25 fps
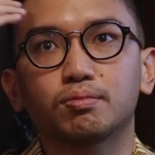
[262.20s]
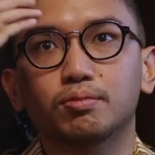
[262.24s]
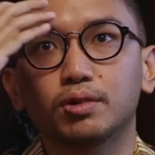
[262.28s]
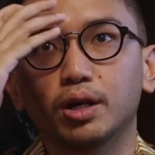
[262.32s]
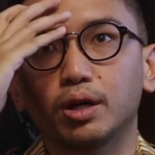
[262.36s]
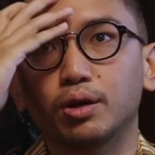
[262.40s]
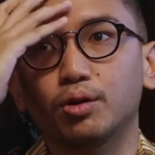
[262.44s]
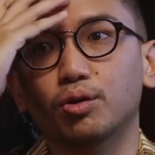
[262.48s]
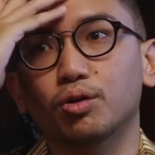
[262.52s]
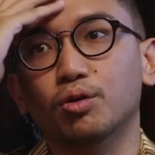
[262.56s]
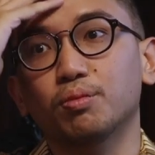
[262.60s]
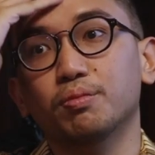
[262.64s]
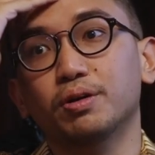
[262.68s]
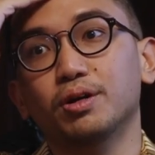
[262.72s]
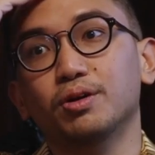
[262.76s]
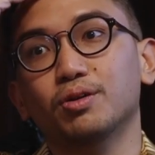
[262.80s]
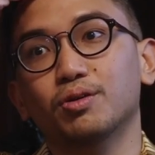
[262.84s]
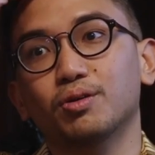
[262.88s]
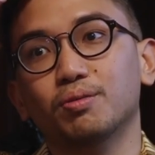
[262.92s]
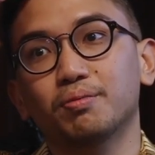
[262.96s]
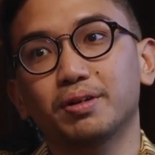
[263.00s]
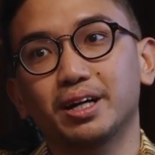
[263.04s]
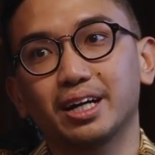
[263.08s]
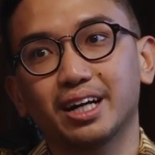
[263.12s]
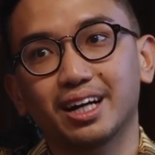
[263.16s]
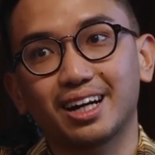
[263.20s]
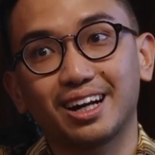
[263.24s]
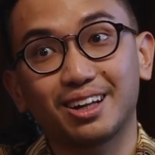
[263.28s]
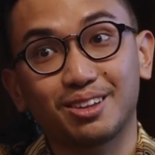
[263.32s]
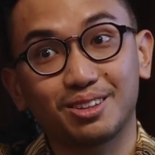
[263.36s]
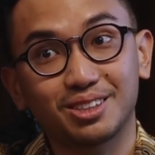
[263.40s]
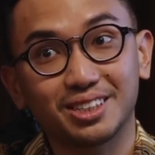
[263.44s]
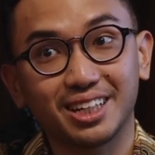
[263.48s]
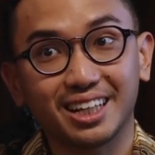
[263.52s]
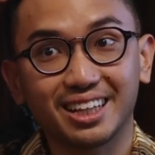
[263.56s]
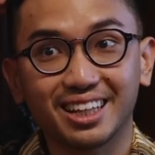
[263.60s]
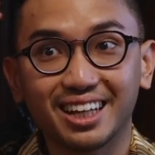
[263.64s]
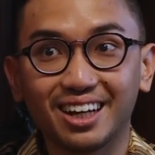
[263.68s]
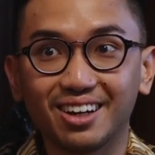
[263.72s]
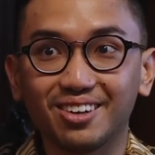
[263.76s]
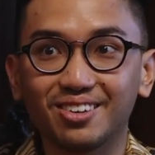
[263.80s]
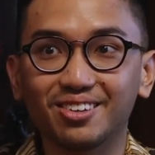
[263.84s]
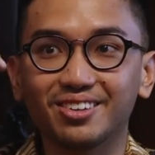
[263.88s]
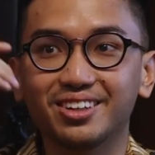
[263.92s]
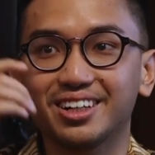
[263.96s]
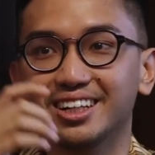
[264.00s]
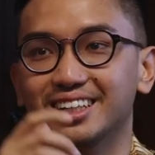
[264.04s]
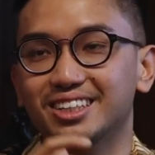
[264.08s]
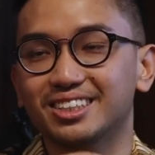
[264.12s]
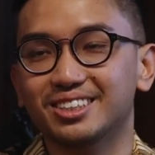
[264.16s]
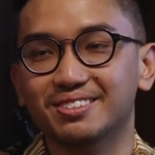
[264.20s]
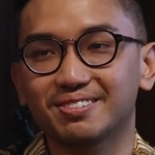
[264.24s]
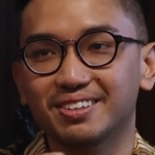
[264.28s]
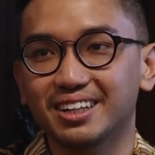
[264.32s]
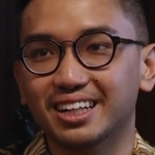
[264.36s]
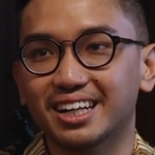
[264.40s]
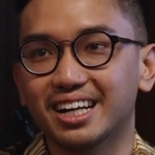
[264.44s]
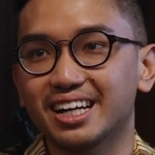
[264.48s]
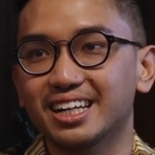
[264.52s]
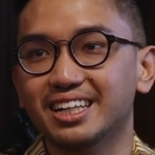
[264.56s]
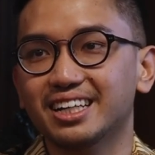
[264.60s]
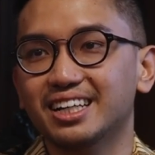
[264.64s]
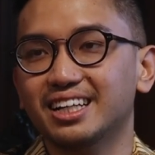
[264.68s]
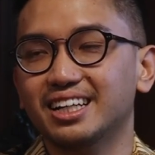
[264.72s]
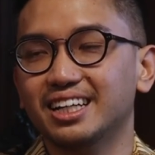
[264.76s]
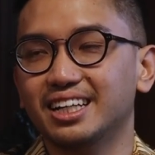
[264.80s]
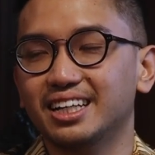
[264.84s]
ya dokumen-dokumen yang ratusan tahun dan sebagainya.